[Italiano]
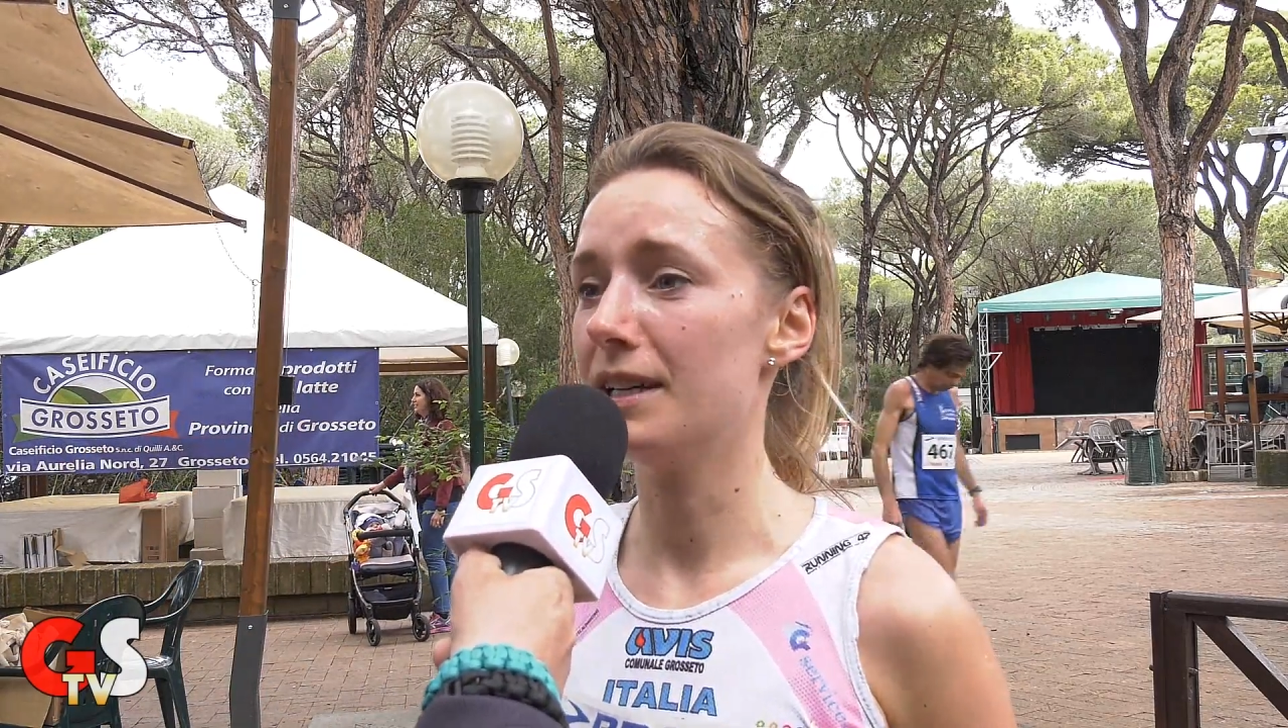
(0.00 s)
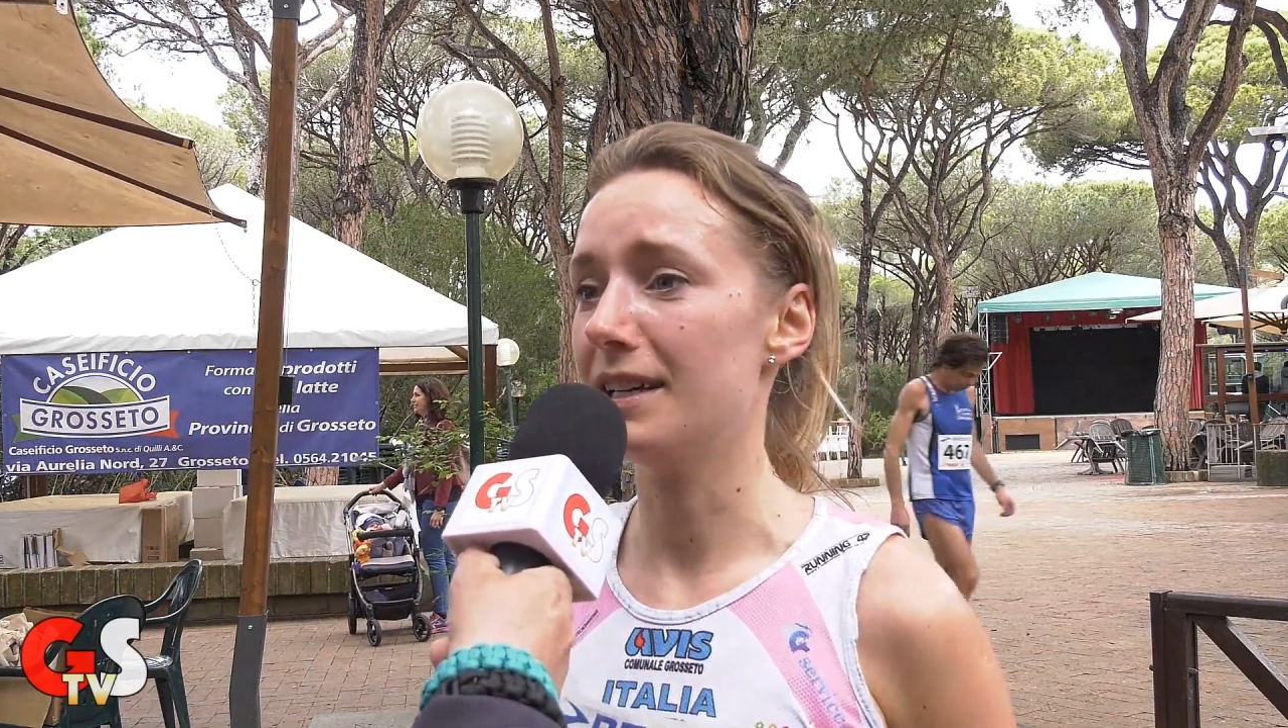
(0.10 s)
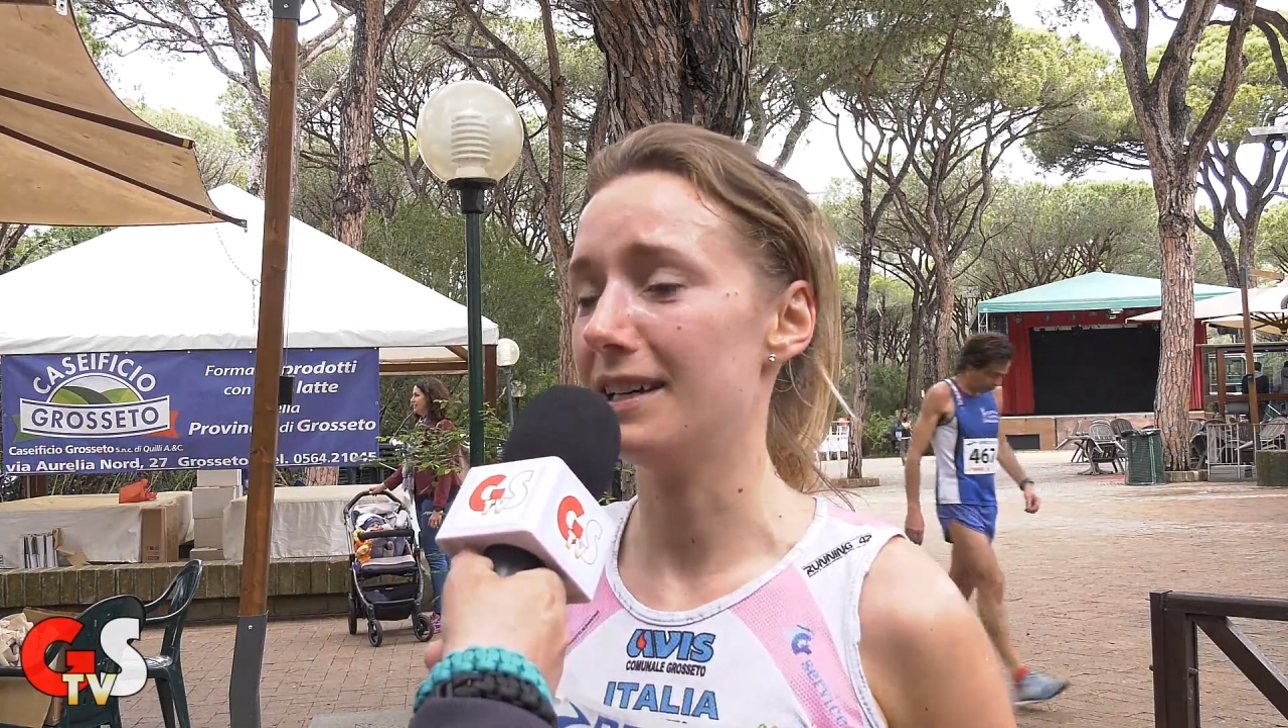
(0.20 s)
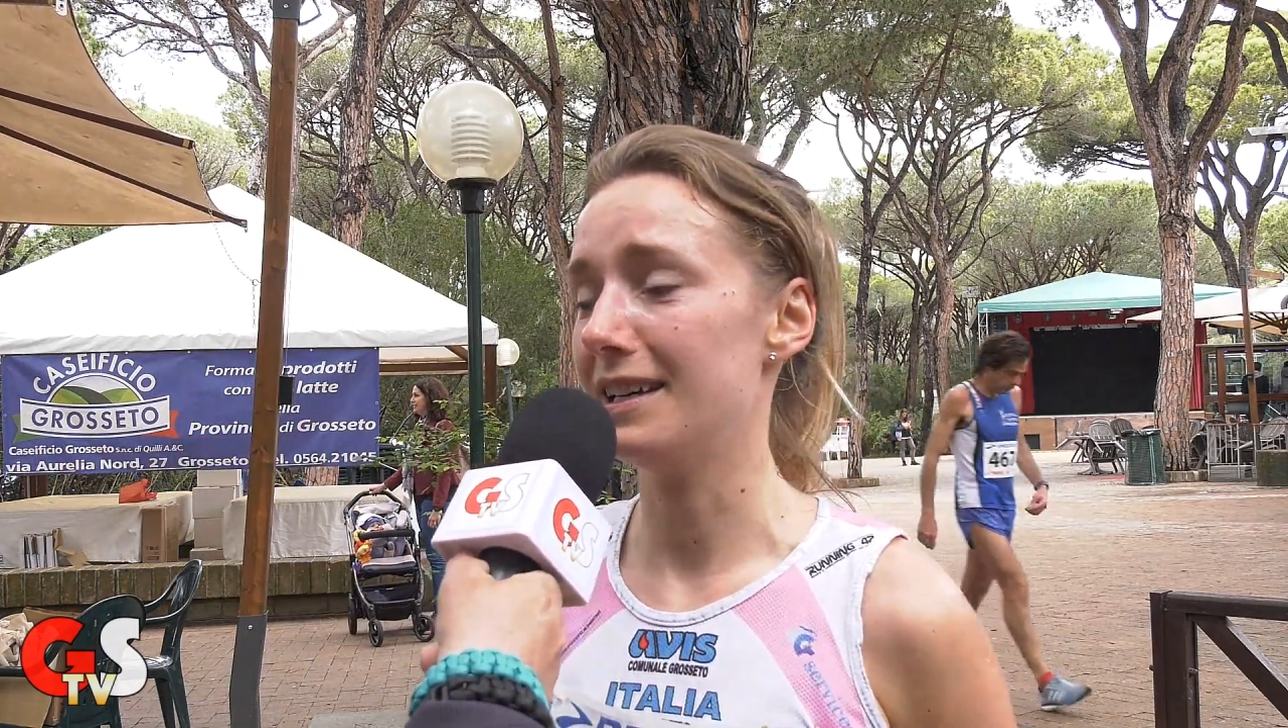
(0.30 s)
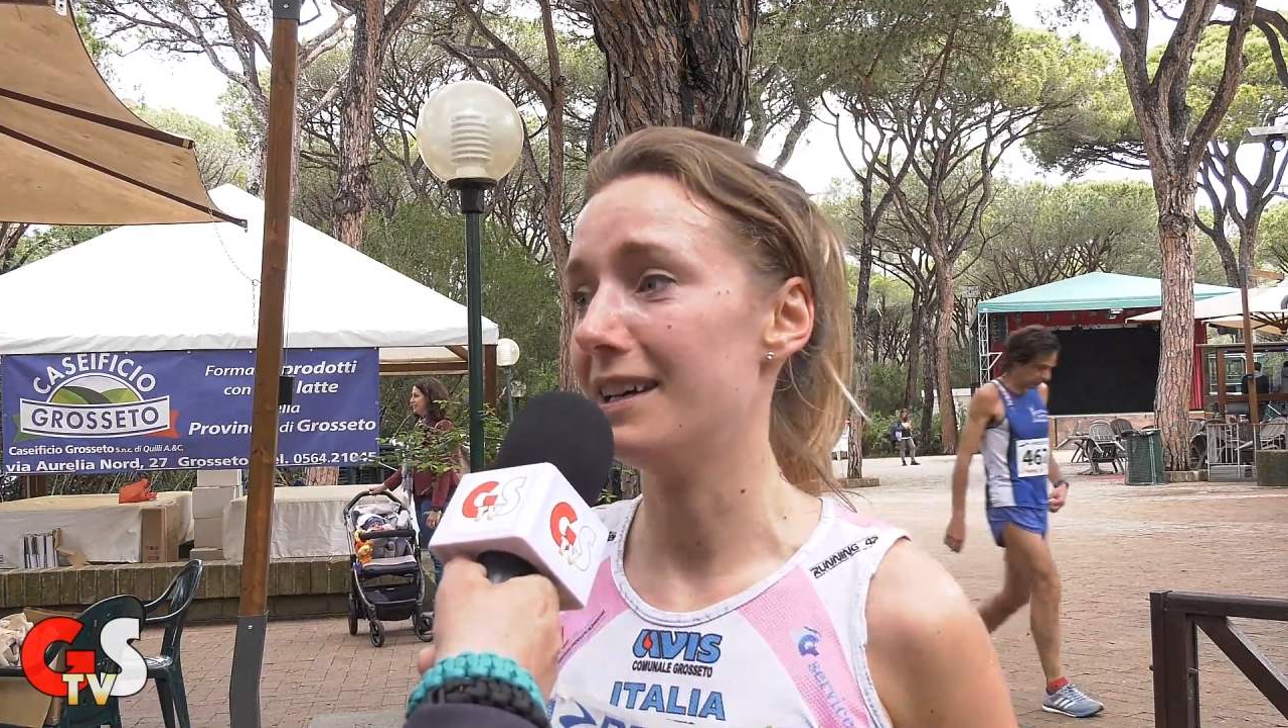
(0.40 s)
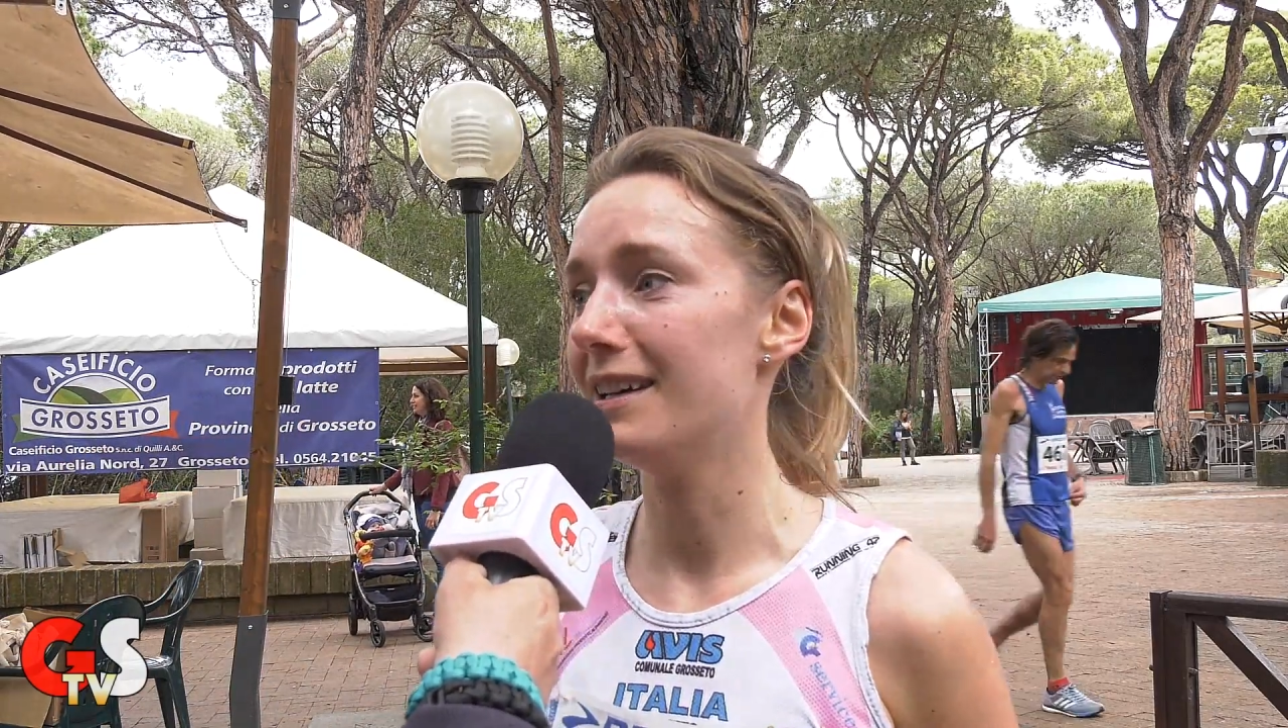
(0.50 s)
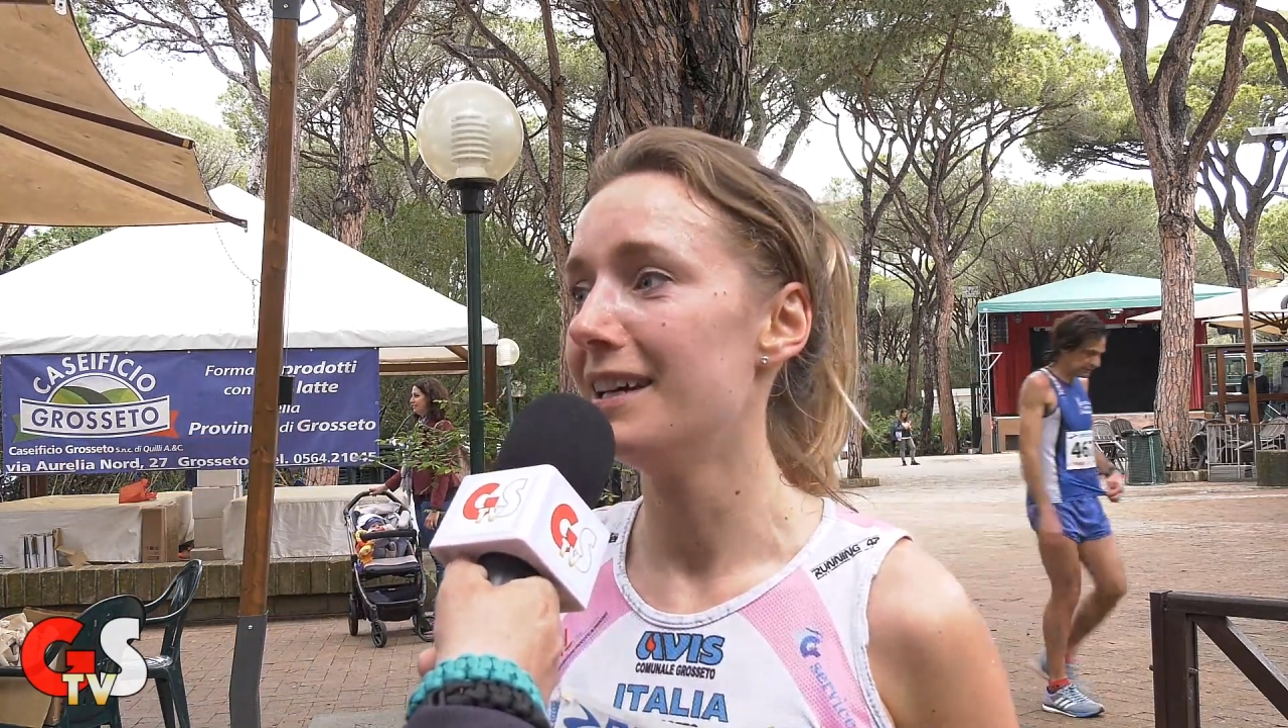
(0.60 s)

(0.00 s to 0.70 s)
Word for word: Eh,